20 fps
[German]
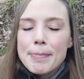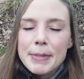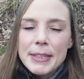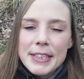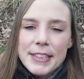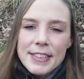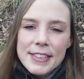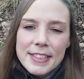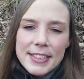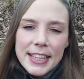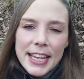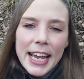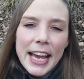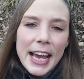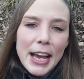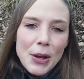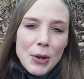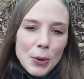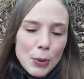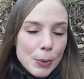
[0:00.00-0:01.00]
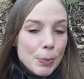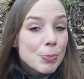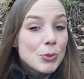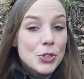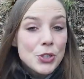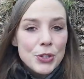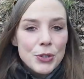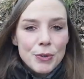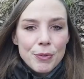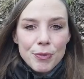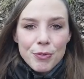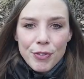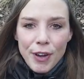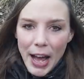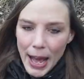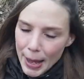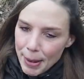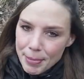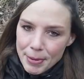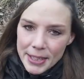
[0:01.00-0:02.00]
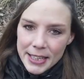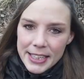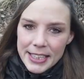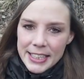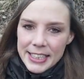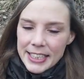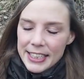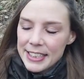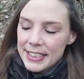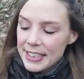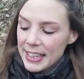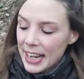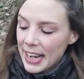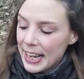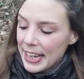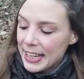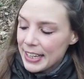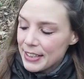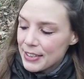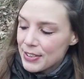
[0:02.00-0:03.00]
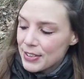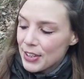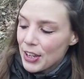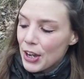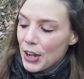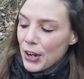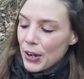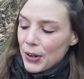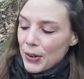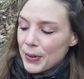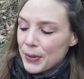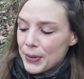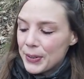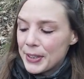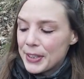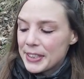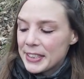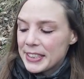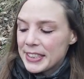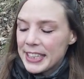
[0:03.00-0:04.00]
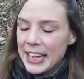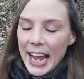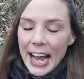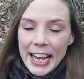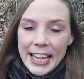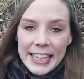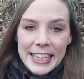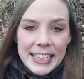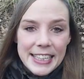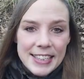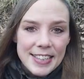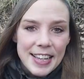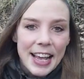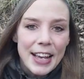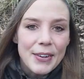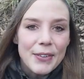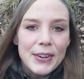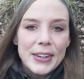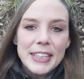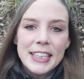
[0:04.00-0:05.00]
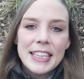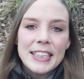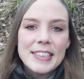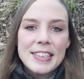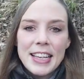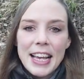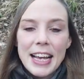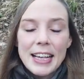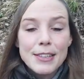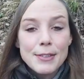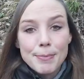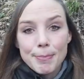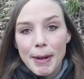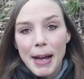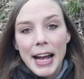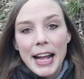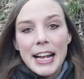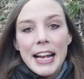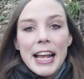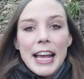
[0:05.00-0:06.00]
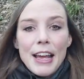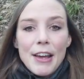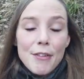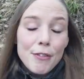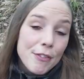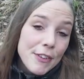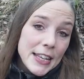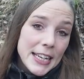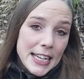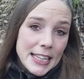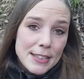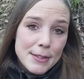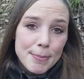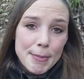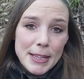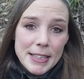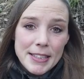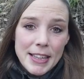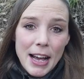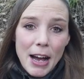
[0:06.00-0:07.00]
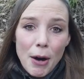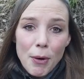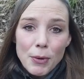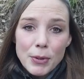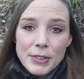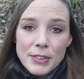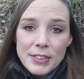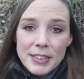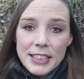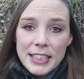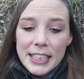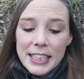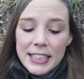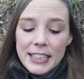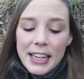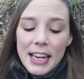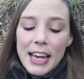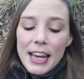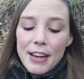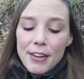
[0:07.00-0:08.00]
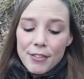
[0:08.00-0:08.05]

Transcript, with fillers: mit sehr hübschen farbigen Details und ja, ich zeige euch jetzt erstmal, wie das Messer aussieht,